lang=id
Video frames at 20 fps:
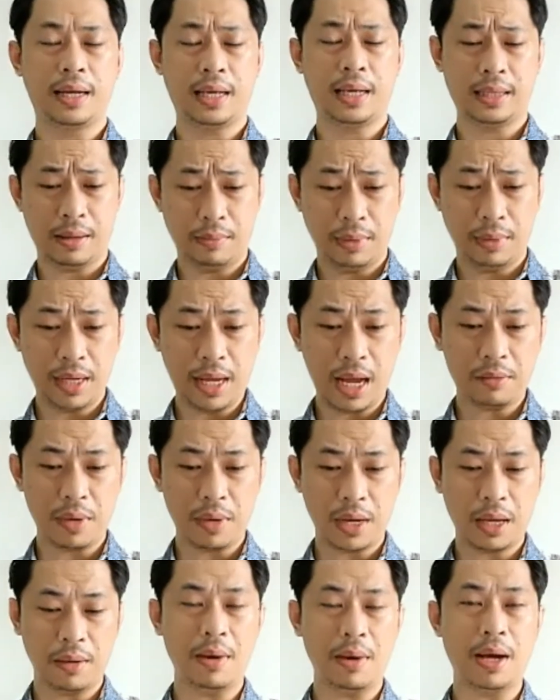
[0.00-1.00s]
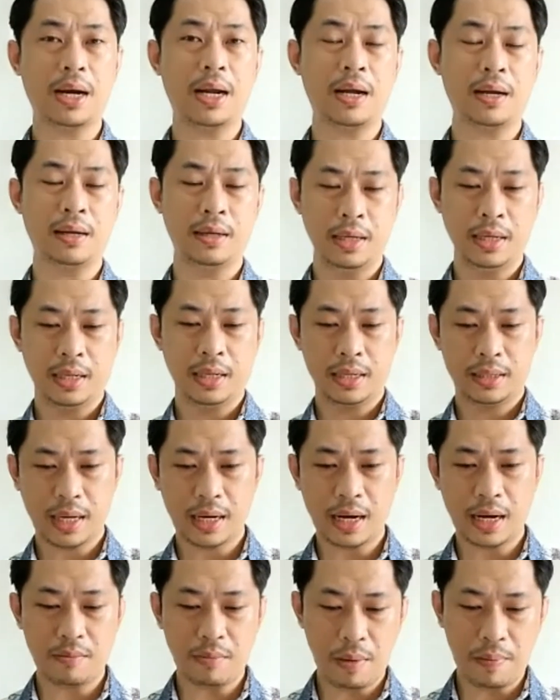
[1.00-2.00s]
Kita melihat bagaimana
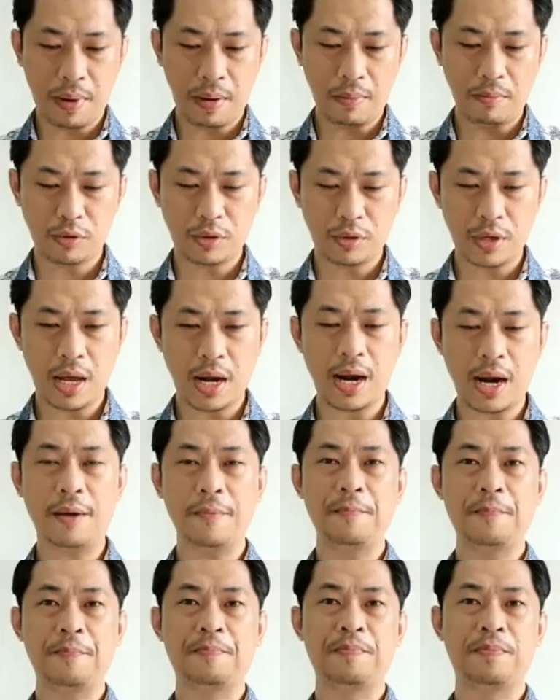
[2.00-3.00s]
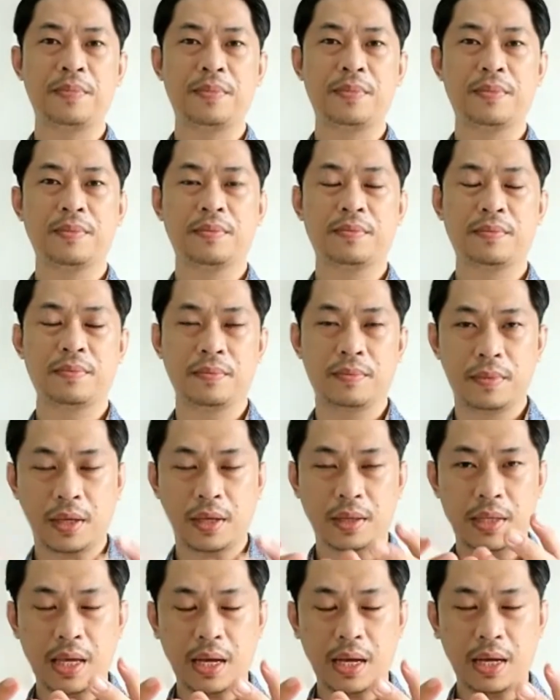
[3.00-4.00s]
saya dan Bapak Ibu Saudara
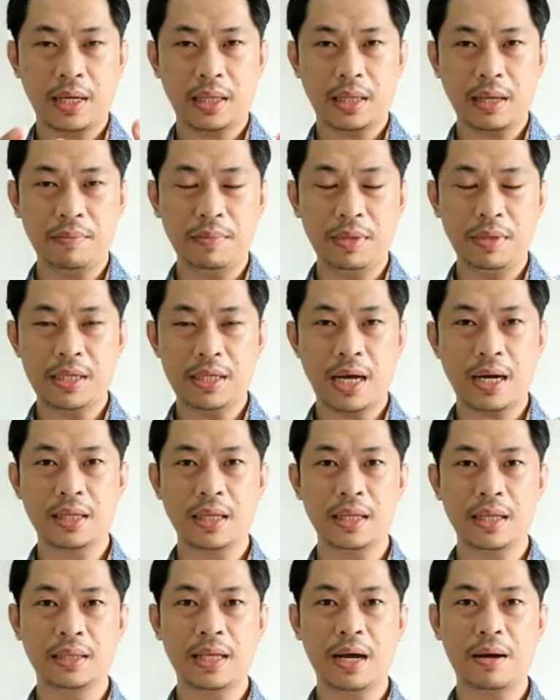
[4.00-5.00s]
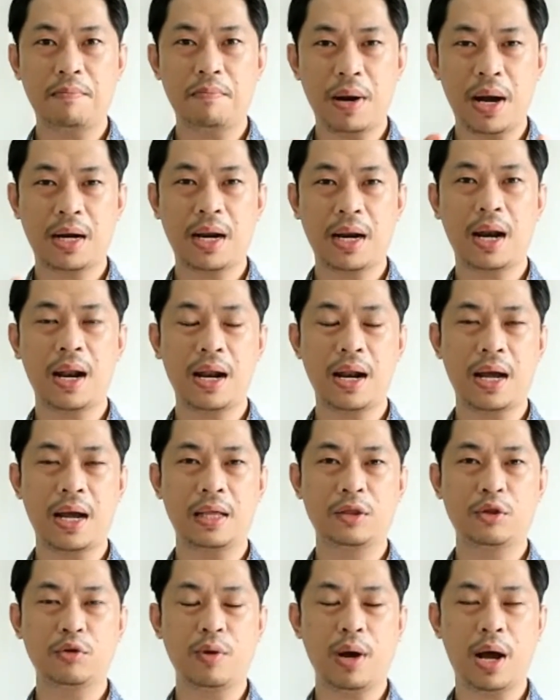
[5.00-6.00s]
ketika kita bicara tentang pengenalan
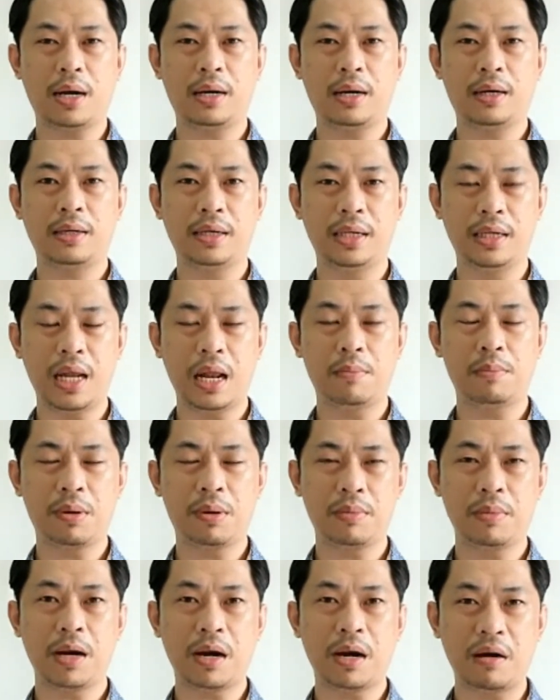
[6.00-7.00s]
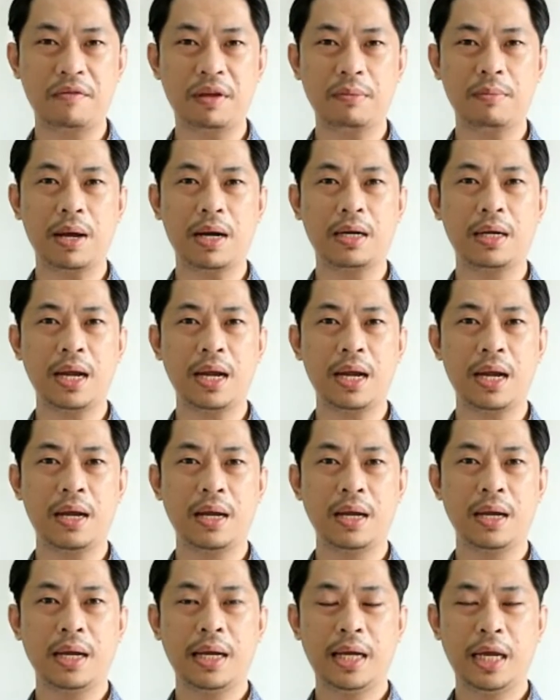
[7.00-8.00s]
akan Tuhan di dalam kebenaran firman-Nya,
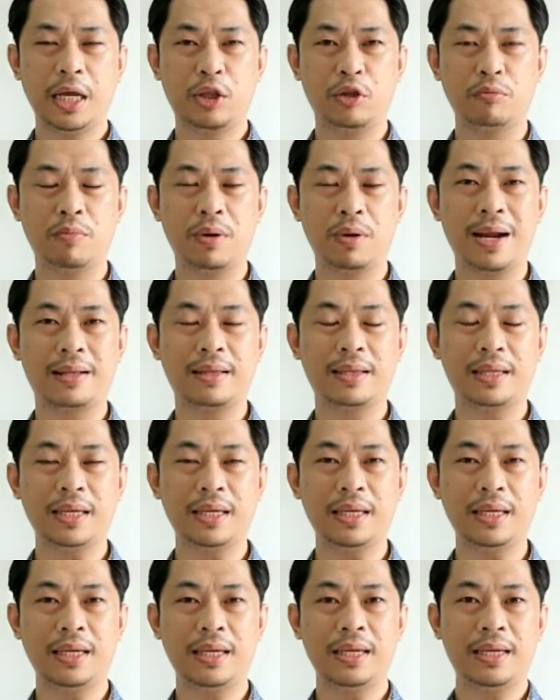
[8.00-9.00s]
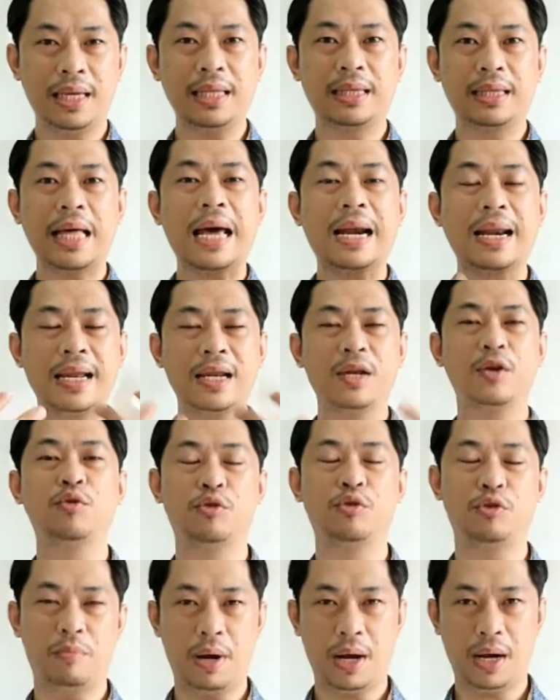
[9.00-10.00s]
itu berarti kita
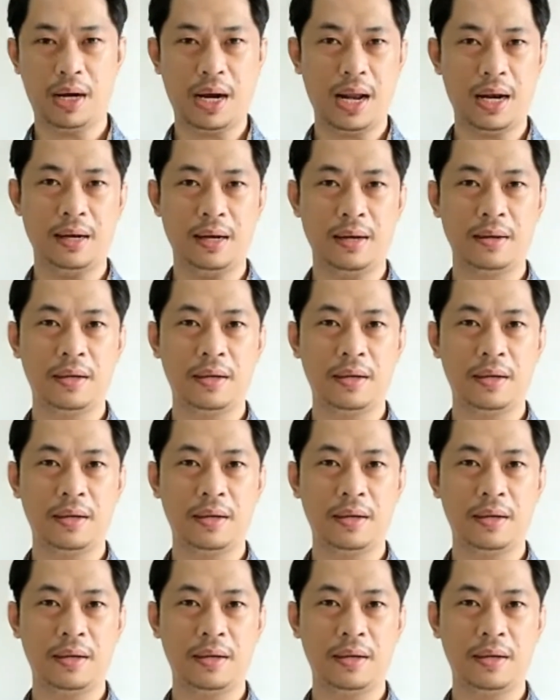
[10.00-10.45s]
rindu untuk mengenal